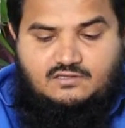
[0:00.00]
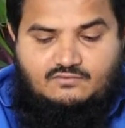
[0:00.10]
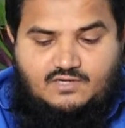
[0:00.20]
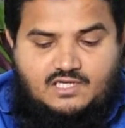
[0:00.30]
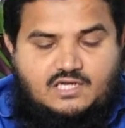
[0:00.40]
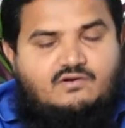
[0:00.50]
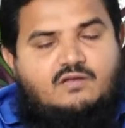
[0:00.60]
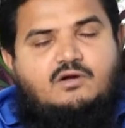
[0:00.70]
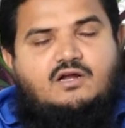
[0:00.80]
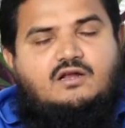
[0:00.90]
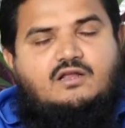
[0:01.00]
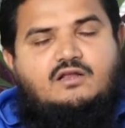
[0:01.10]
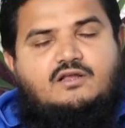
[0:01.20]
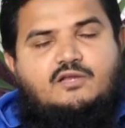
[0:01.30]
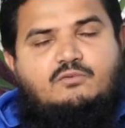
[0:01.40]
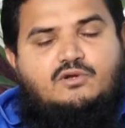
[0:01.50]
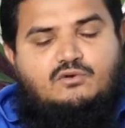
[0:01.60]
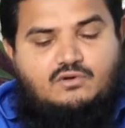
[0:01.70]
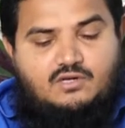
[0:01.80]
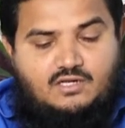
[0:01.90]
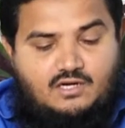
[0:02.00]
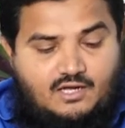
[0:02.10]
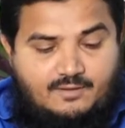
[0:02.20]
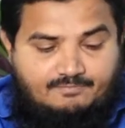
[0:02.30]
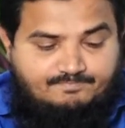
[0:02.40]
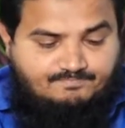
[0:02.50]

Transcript: வணக்க வழிபாடுகளில் ஈடுபட்டு கொண்டிருக்கிற நாம்